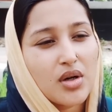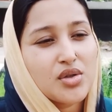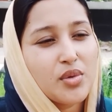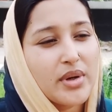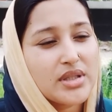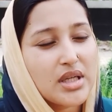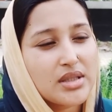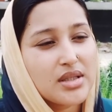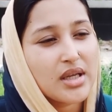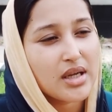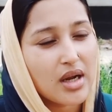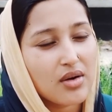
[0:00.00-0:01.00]
ওরা সময়
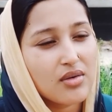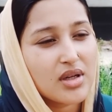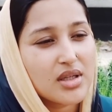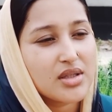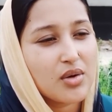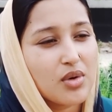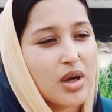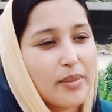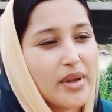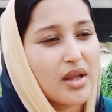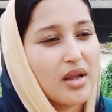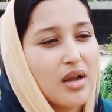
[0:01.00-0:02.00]
চাচ্ছে এই কারণে যেন
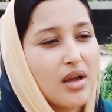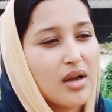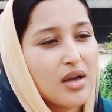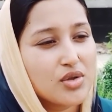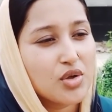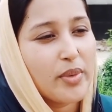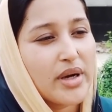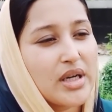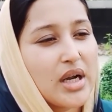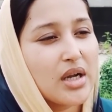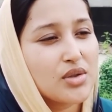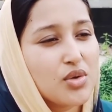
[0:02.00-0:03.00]
আমি
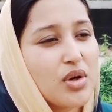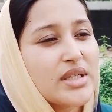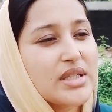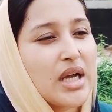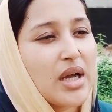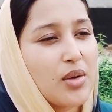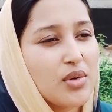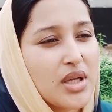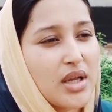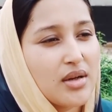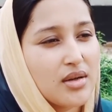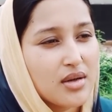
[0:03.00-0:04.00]
সময়টা চলে যায়
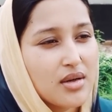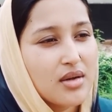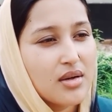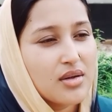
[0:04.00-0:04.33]
ওদের